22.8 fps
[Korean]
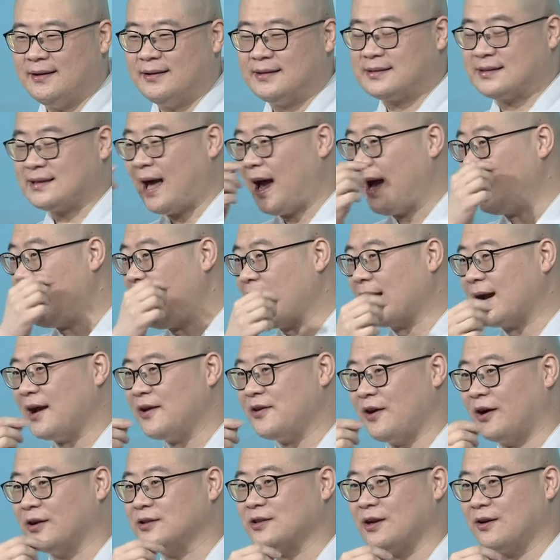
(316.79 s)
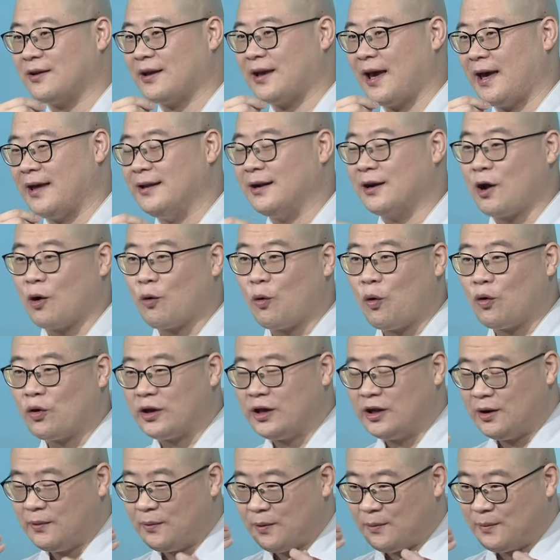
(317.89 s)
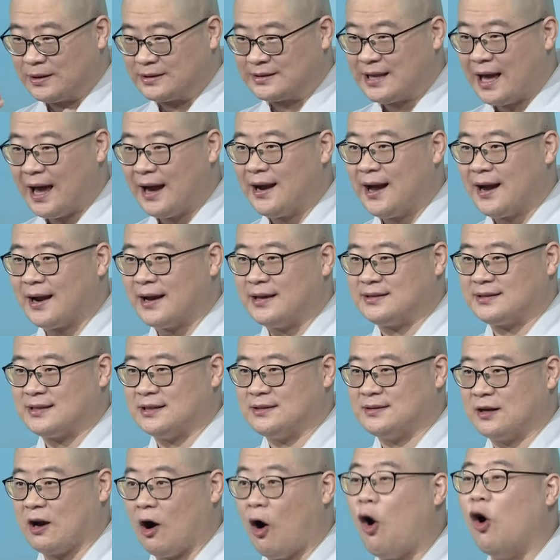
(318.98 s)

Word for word: 상아가 여섯 개 이렇게 코끼리 보면 상아가 있지 않습니까?